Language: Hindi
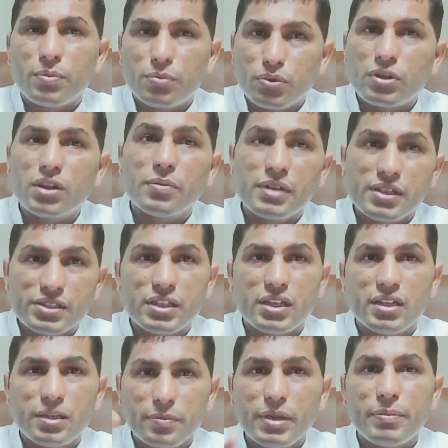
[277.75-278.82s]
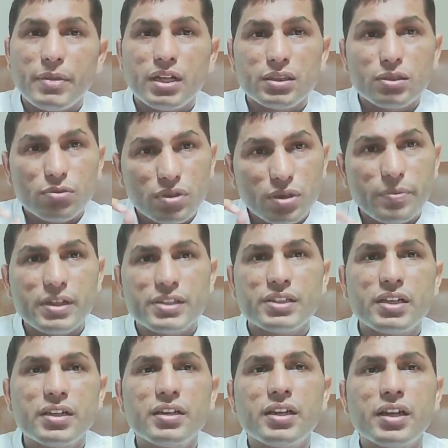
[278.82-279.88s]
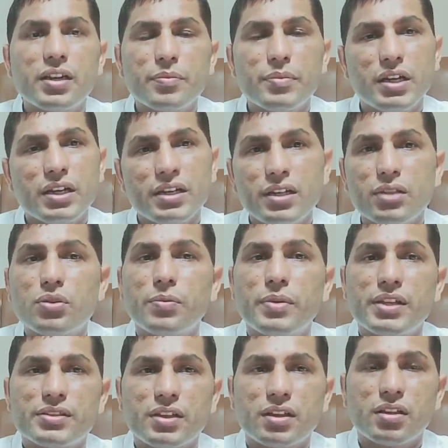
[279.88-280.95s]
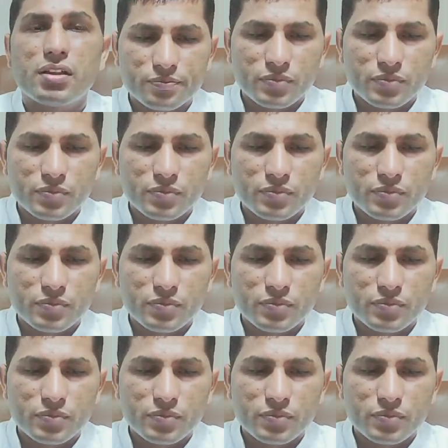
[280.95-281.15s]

आपको डबल सैलरी मैं मानता हूं डबल सैलरी अगर मिल रही है तो बेस्ट है